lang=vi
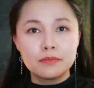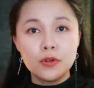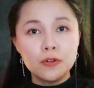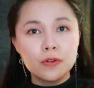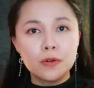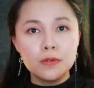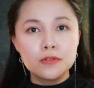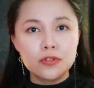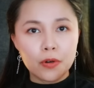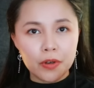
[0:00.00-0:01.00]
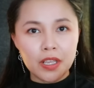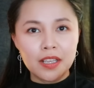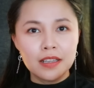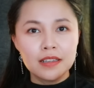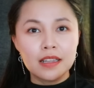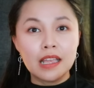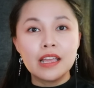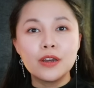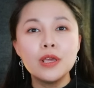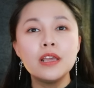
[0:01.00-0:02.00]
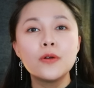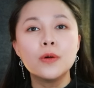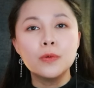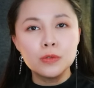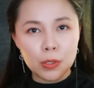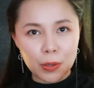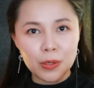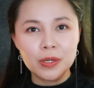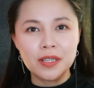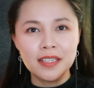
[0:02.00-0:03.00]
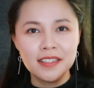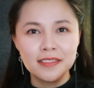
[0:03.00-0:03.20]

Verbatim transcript: buồn ngủ rồi thì đi ngủ thôi